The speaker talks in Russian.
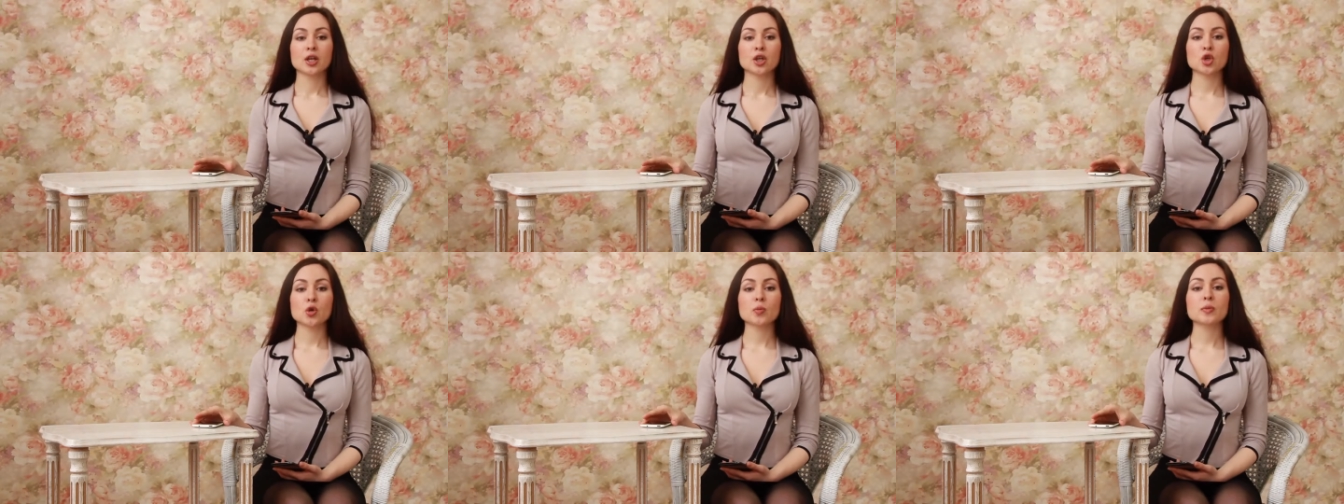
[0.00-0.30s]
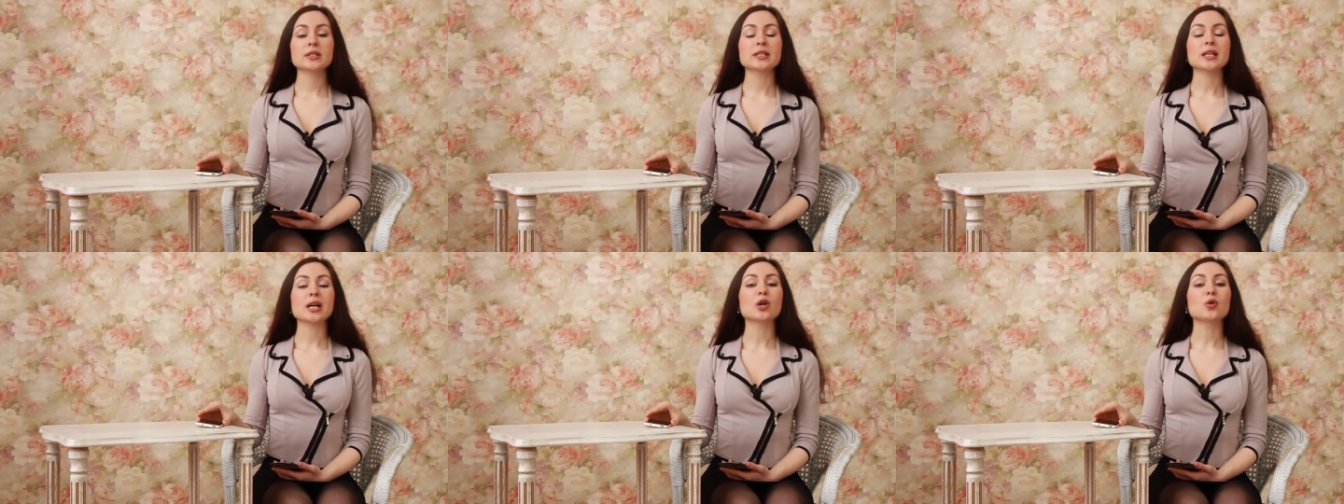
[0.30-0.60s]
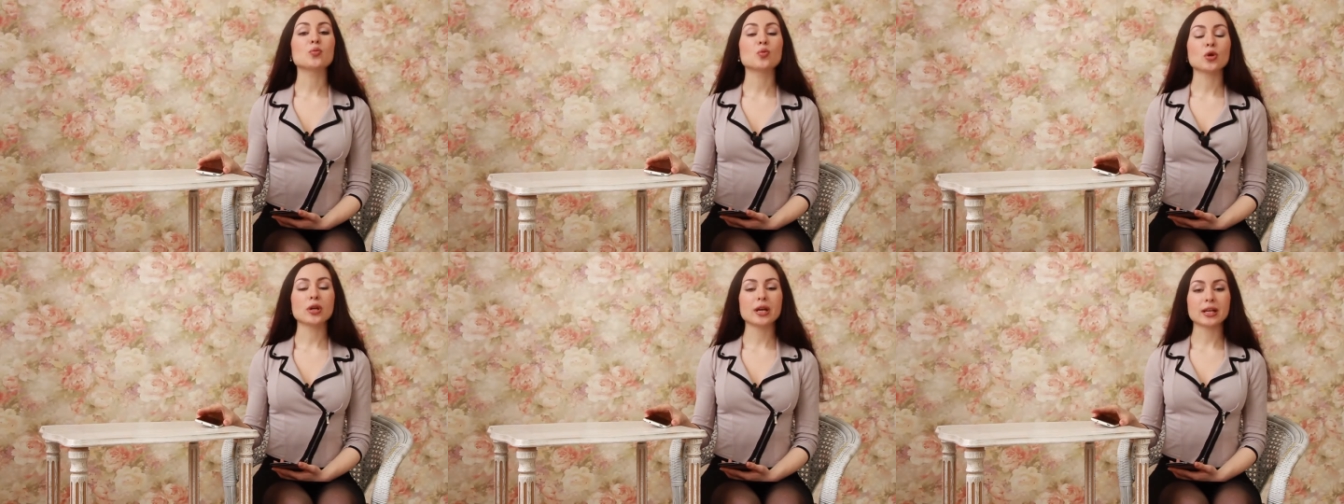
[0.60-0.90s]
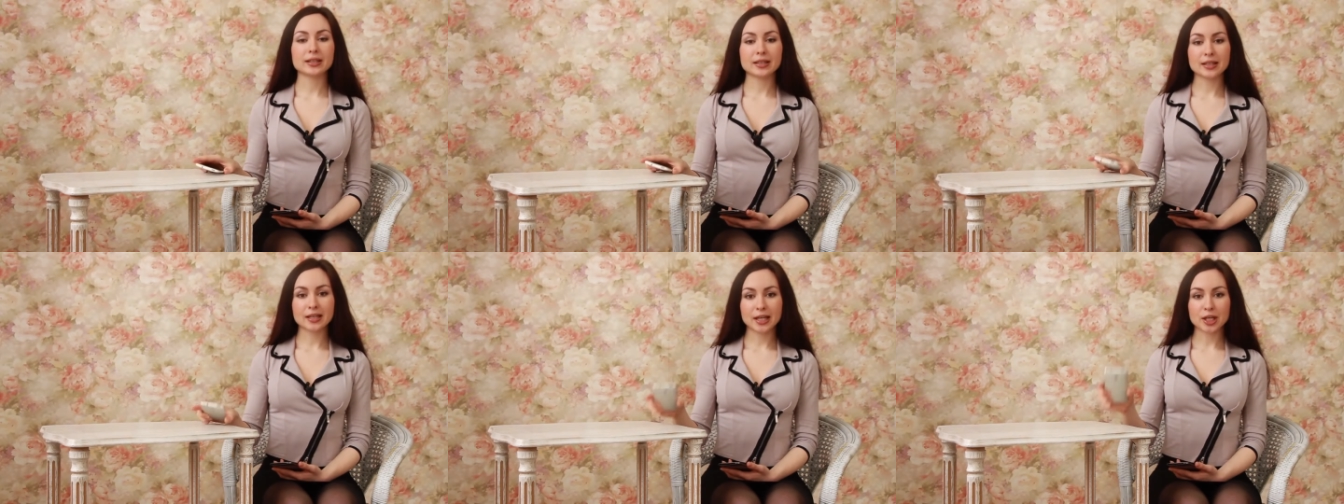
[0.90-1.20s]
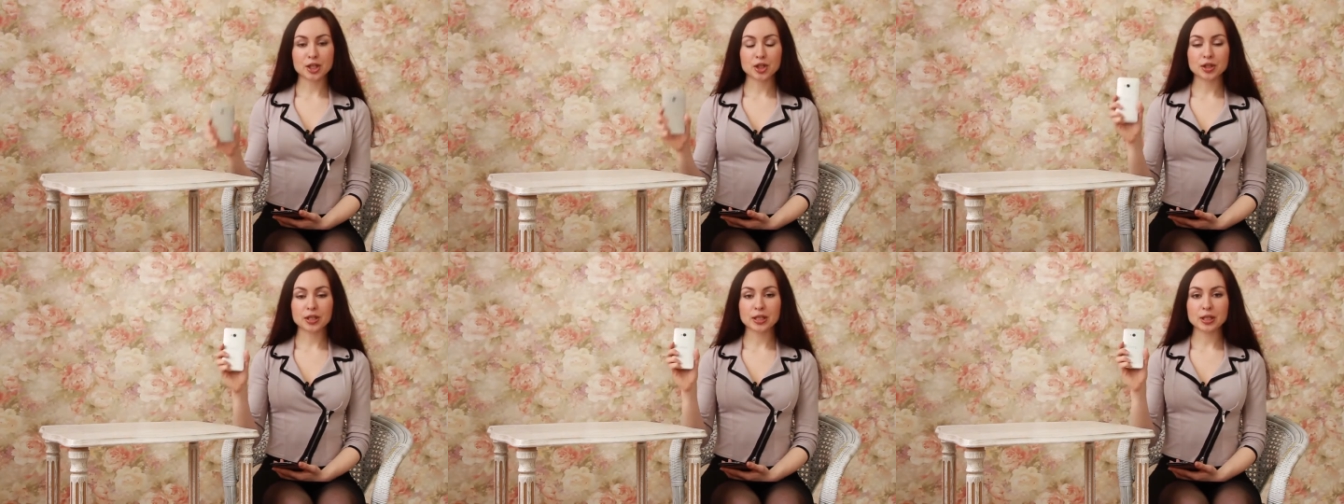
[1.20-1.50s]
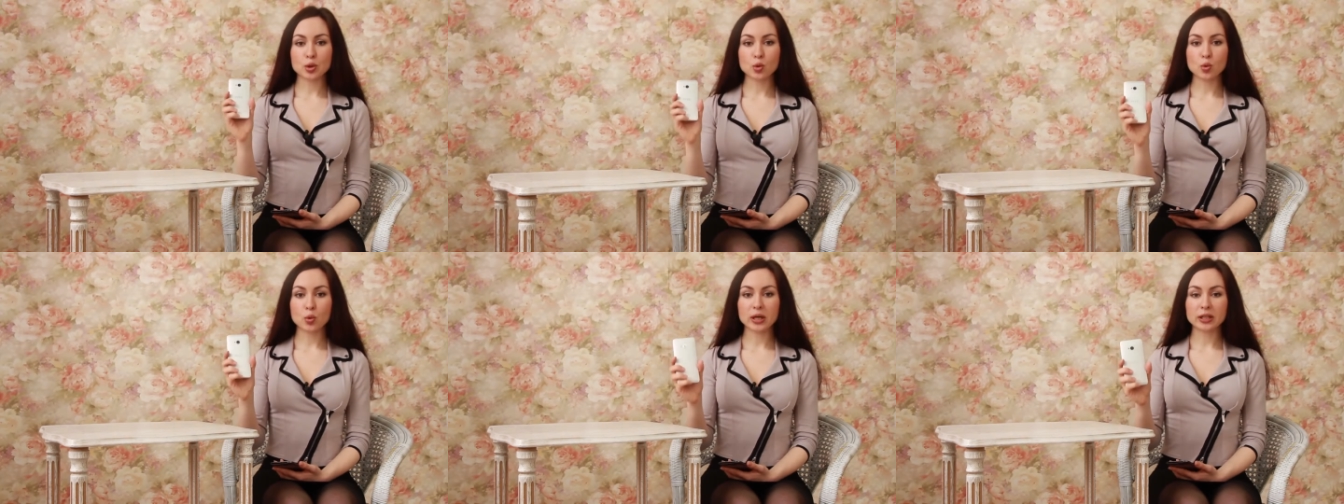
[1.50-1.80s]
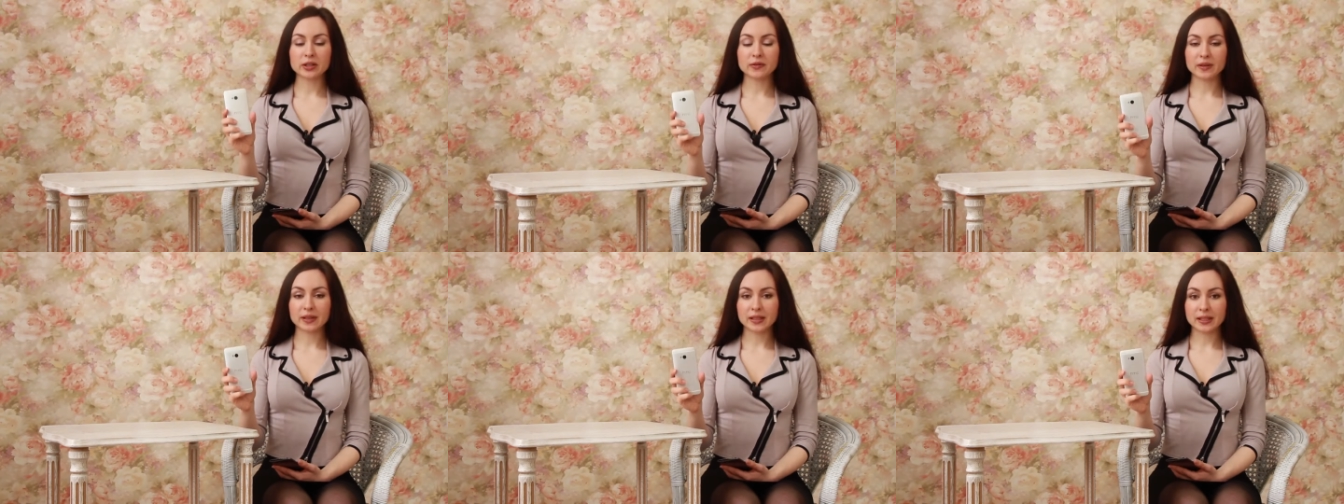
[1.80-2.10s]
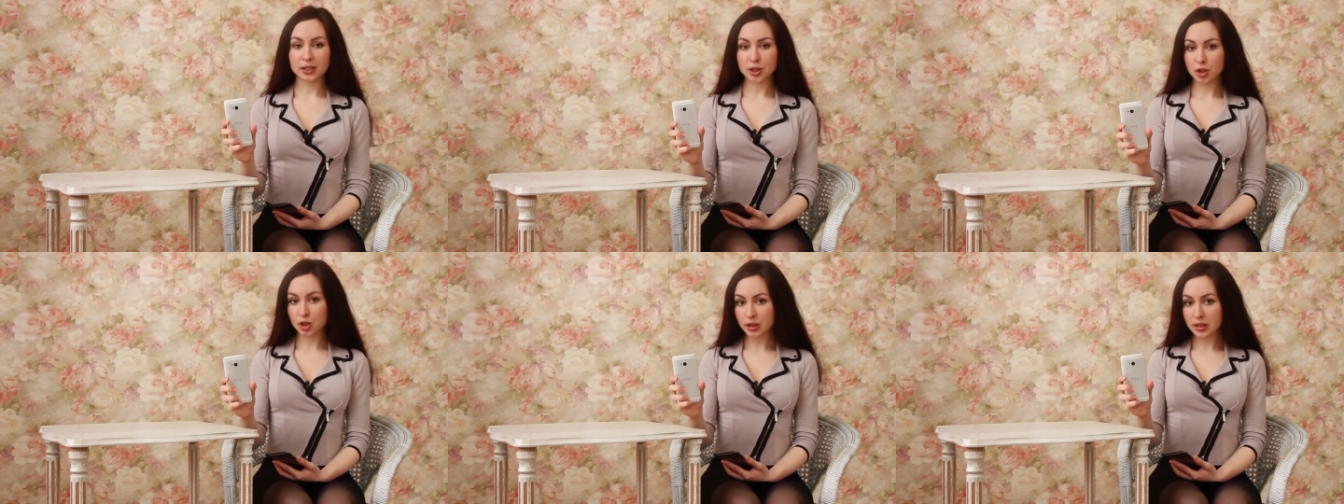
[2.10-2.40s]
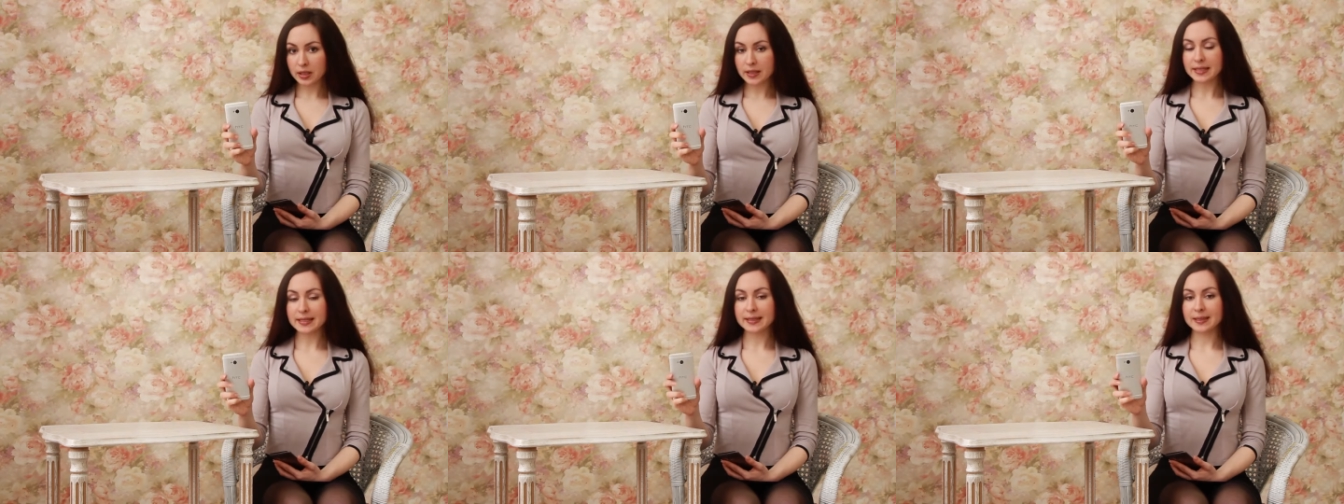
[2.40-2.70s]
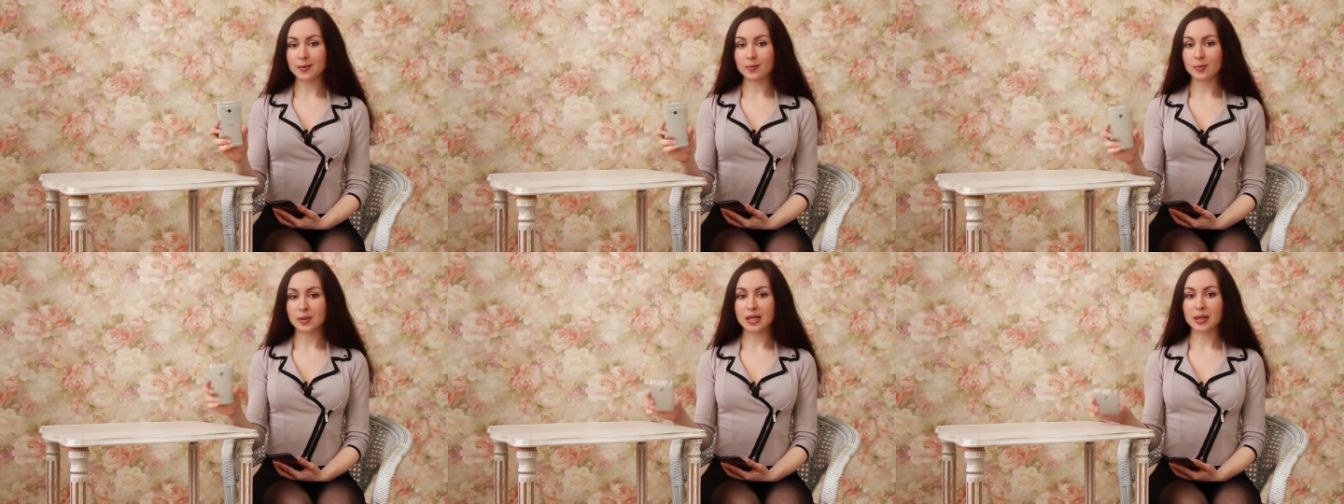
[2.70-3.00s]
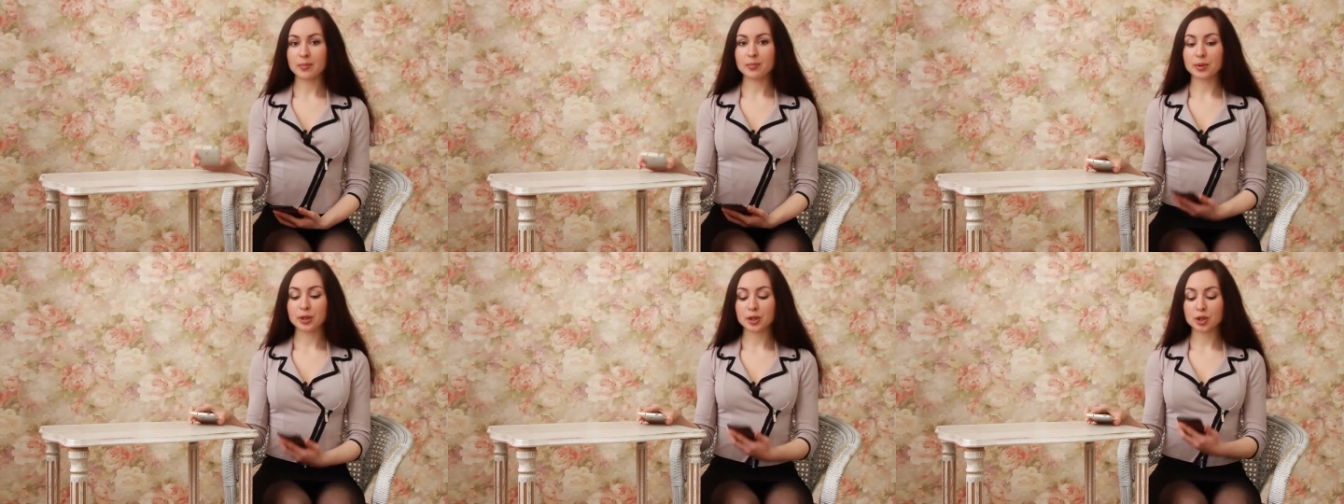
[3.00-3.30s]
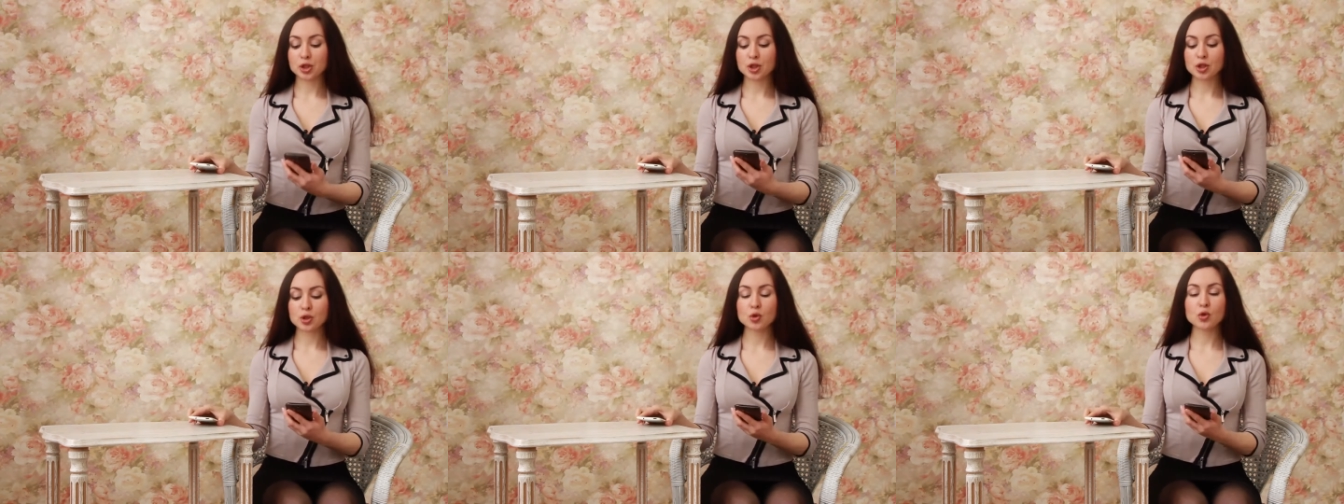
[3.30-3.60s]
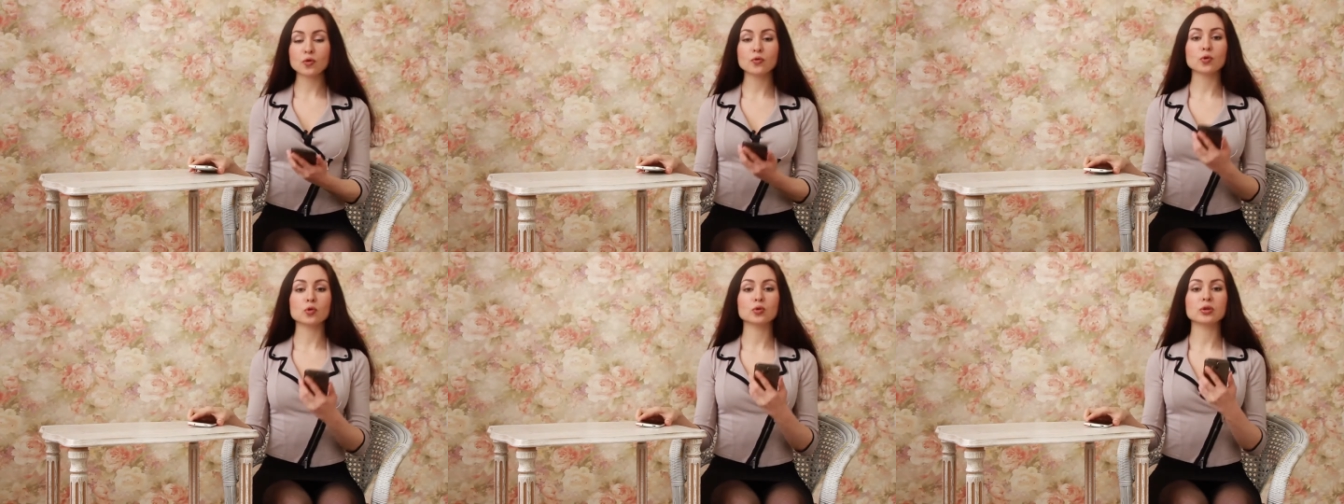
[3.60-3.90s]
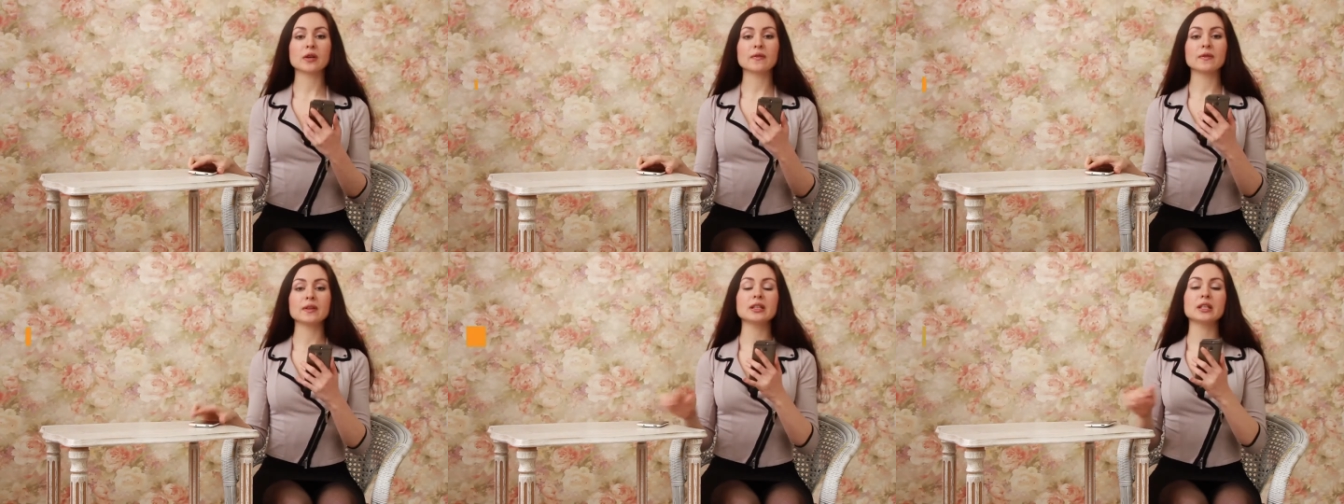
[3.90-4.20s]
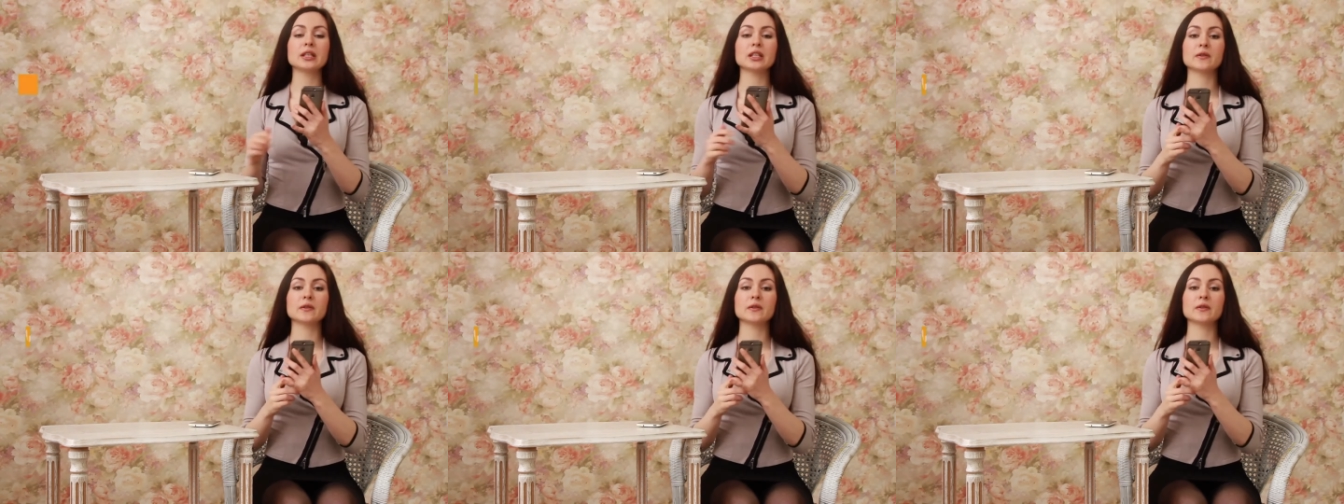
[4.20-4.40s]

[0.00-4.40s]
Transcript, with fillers: Емкость аккумулятора HTC One 2300 мАч у новинки